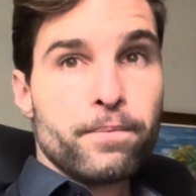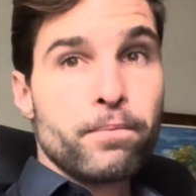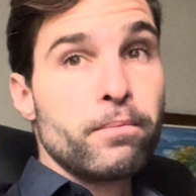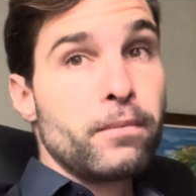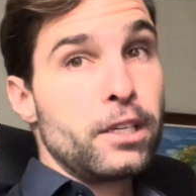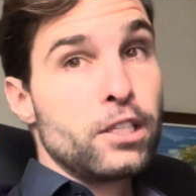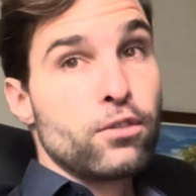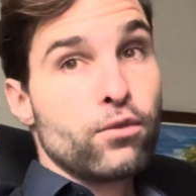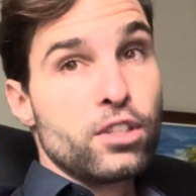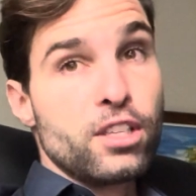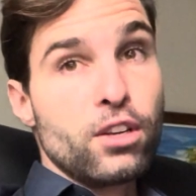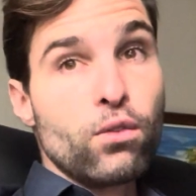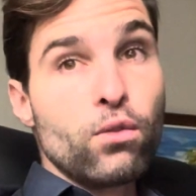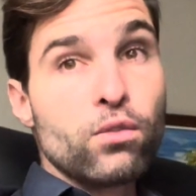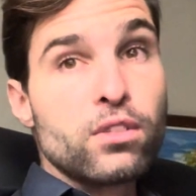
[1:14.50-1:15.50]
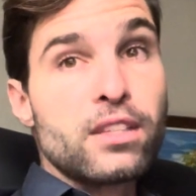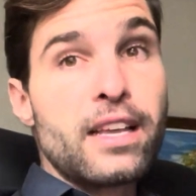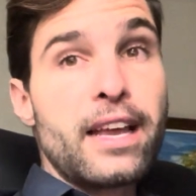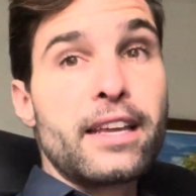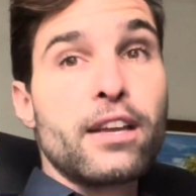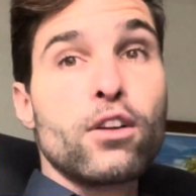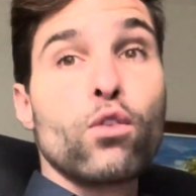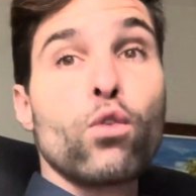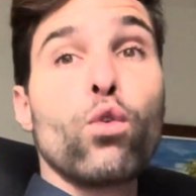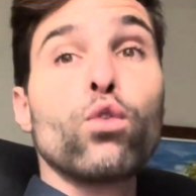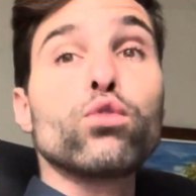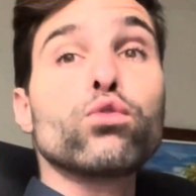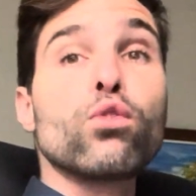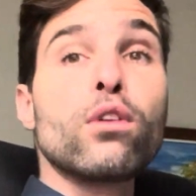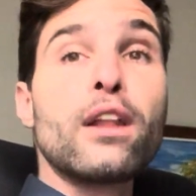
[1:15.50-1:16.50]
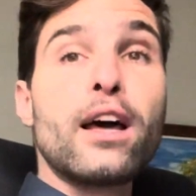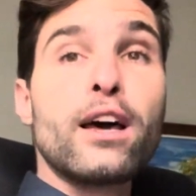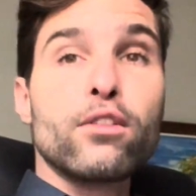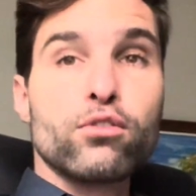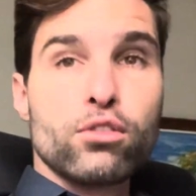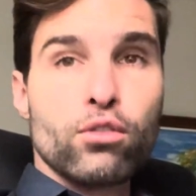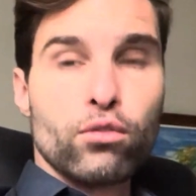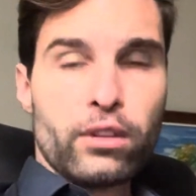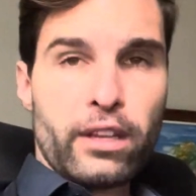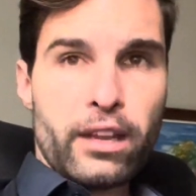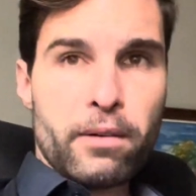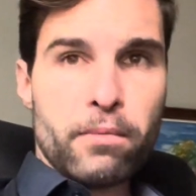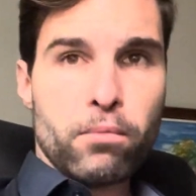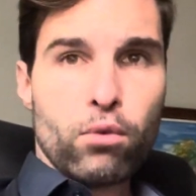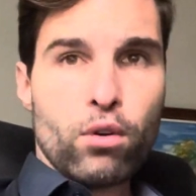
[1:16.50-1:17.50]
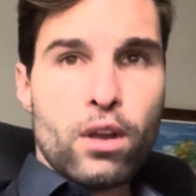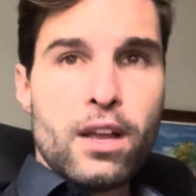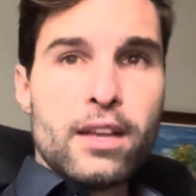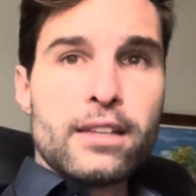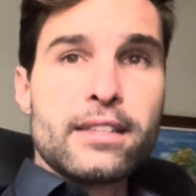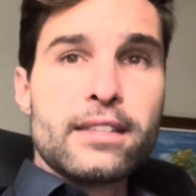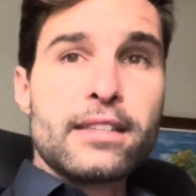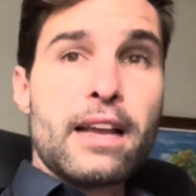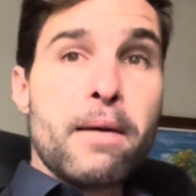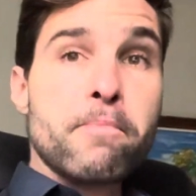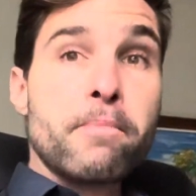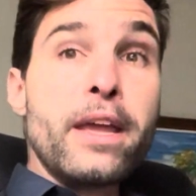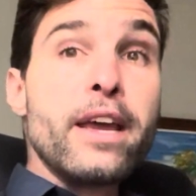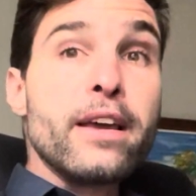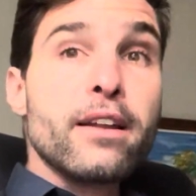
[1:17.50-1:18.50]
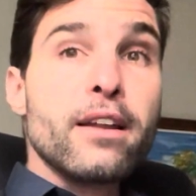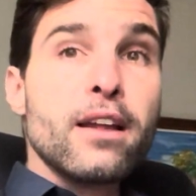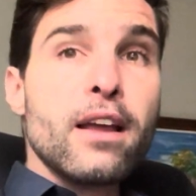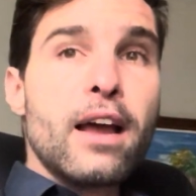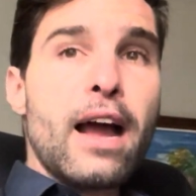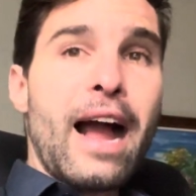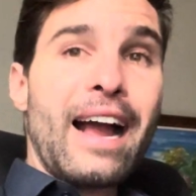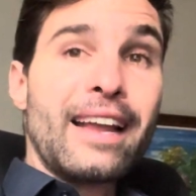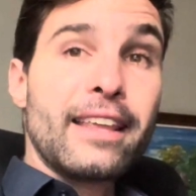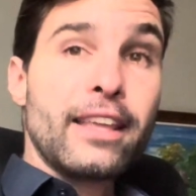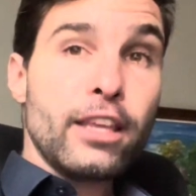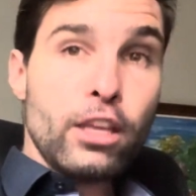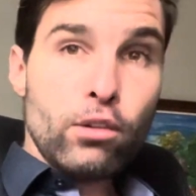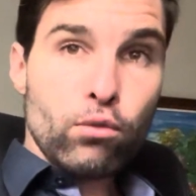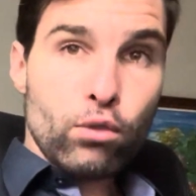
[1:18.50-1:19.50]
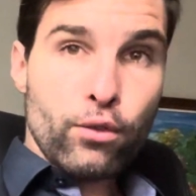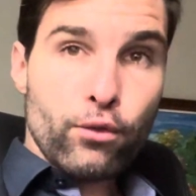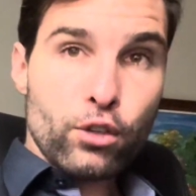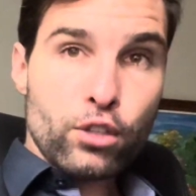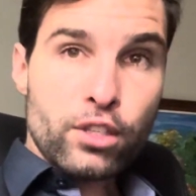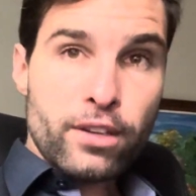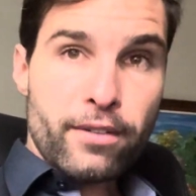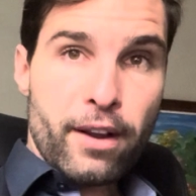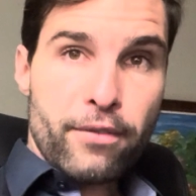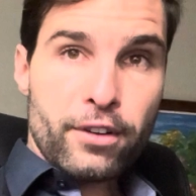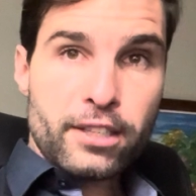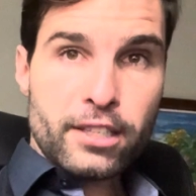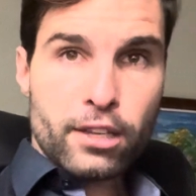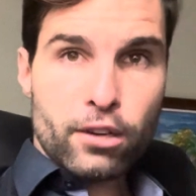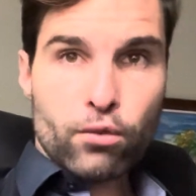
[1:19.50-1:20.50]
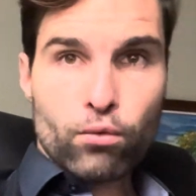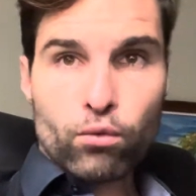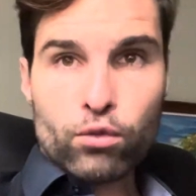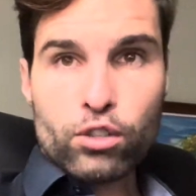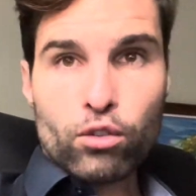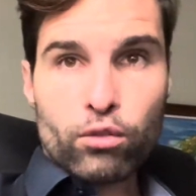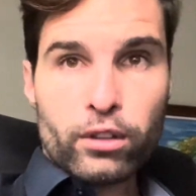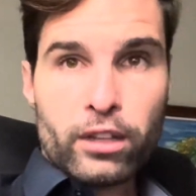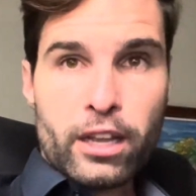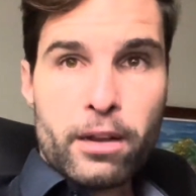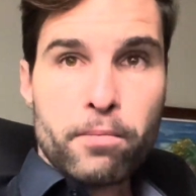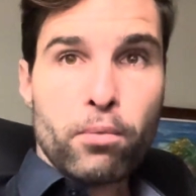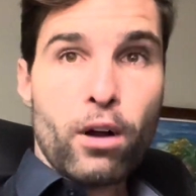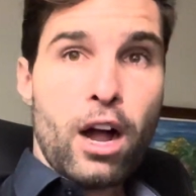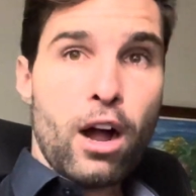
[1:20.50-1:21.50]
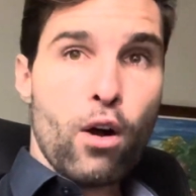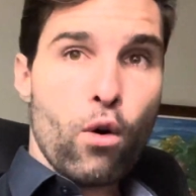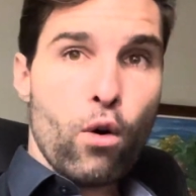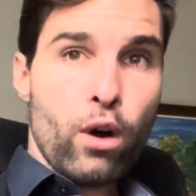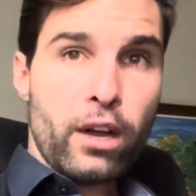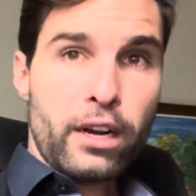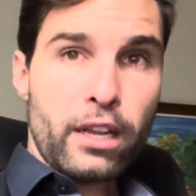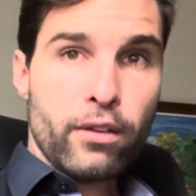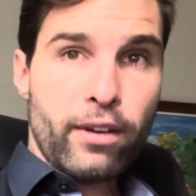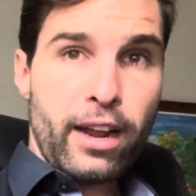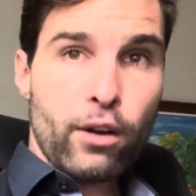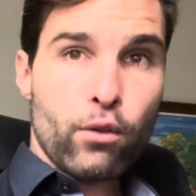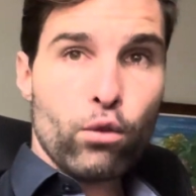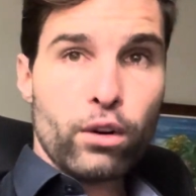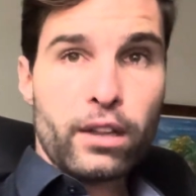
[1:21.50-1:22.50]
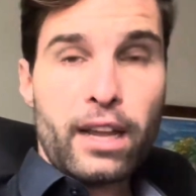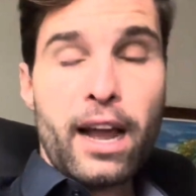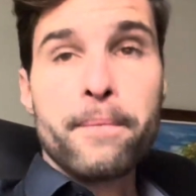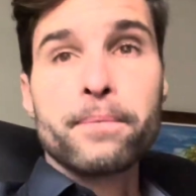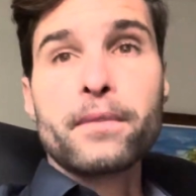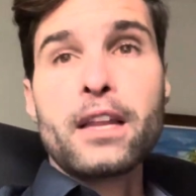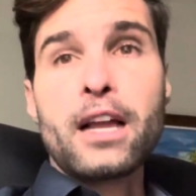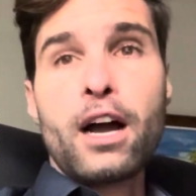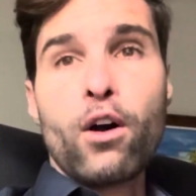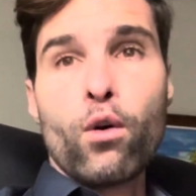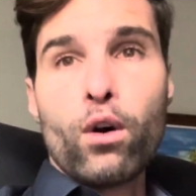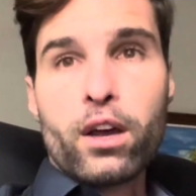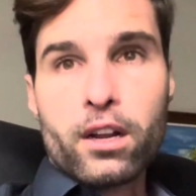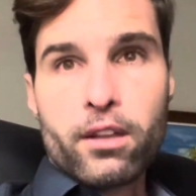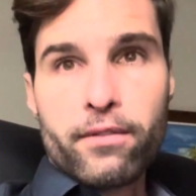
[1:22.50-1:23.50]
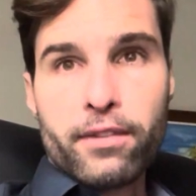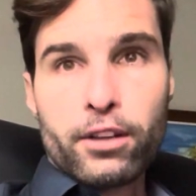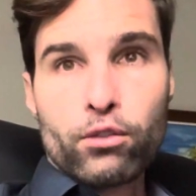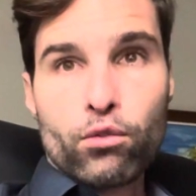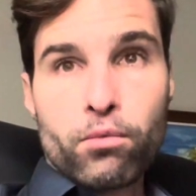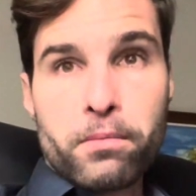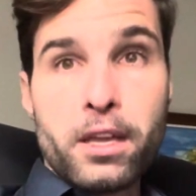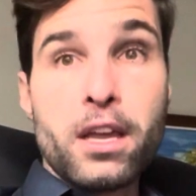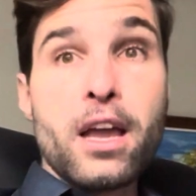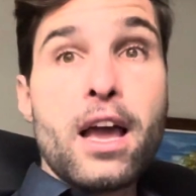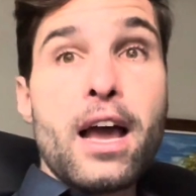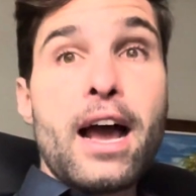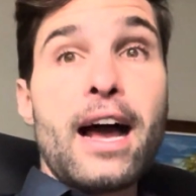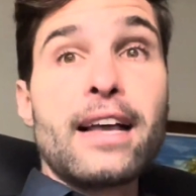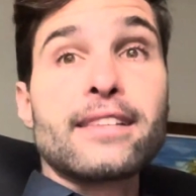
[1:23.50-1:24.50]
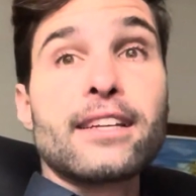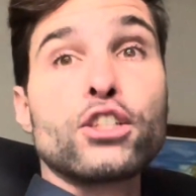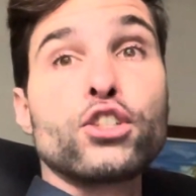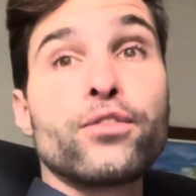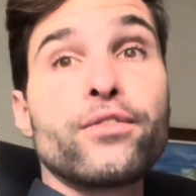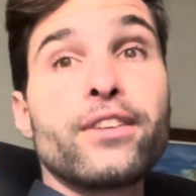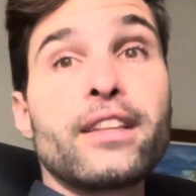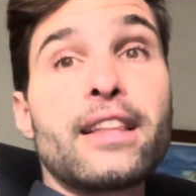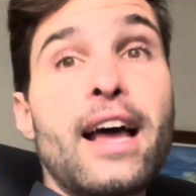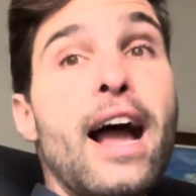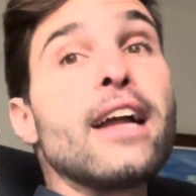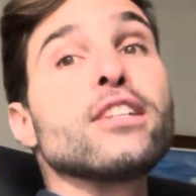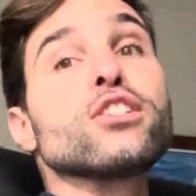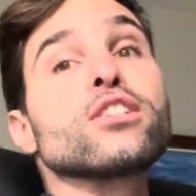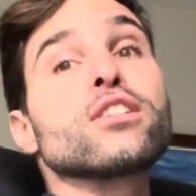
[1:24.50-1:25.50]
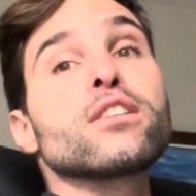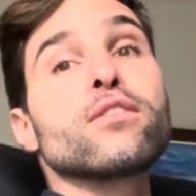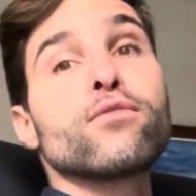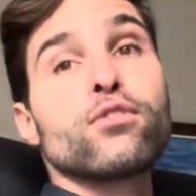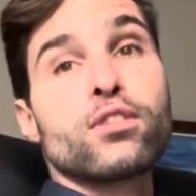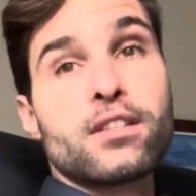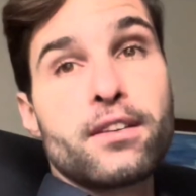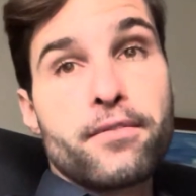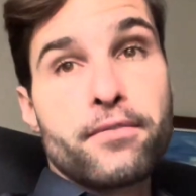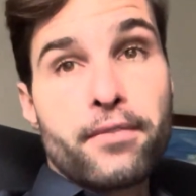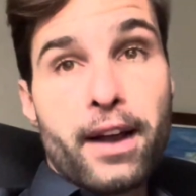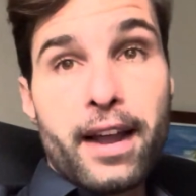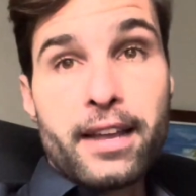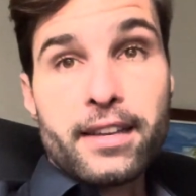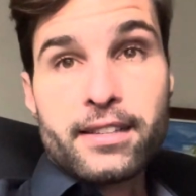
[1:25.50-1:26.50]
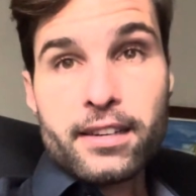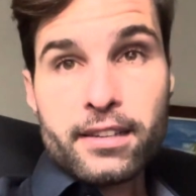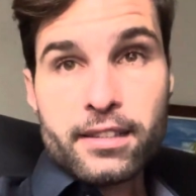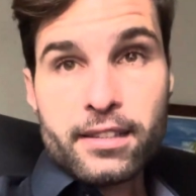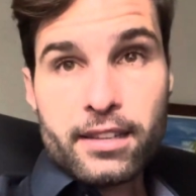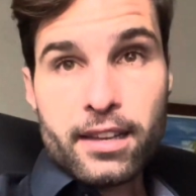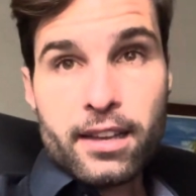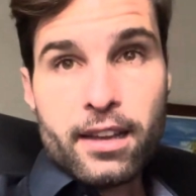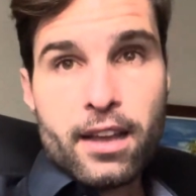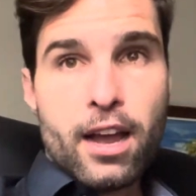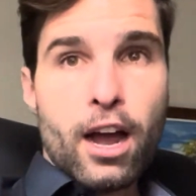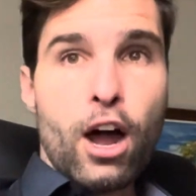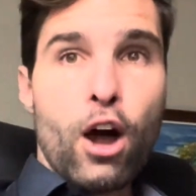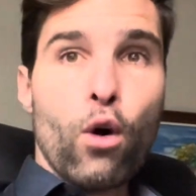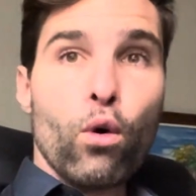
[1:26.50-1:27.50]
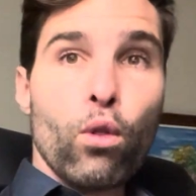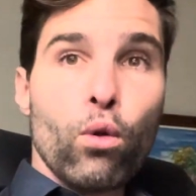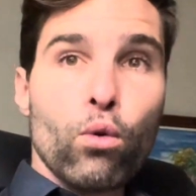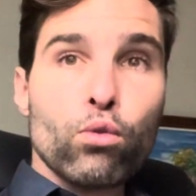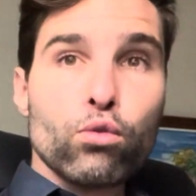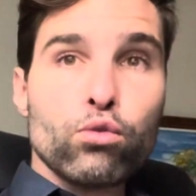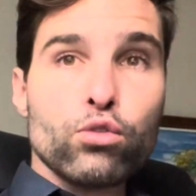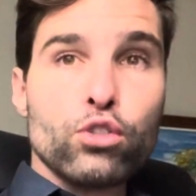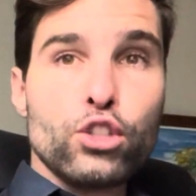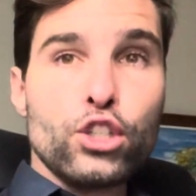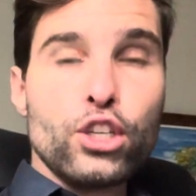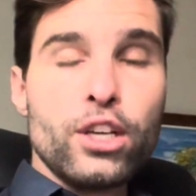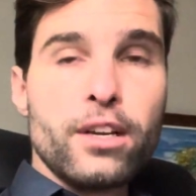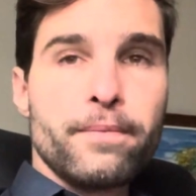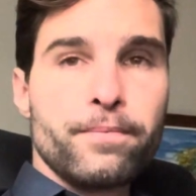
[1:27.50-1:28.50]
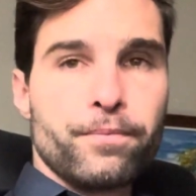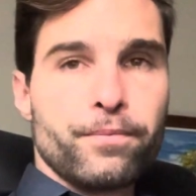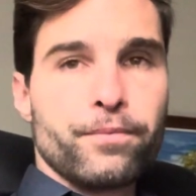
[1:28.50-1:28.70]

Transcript: mas se você consegue controlar o seu tempo, saber aquilo que você vai fazer com o seu tempo, a hora que vai acordar, a hora que vai dormir, as atividades que você vai exercer ao longo do dia,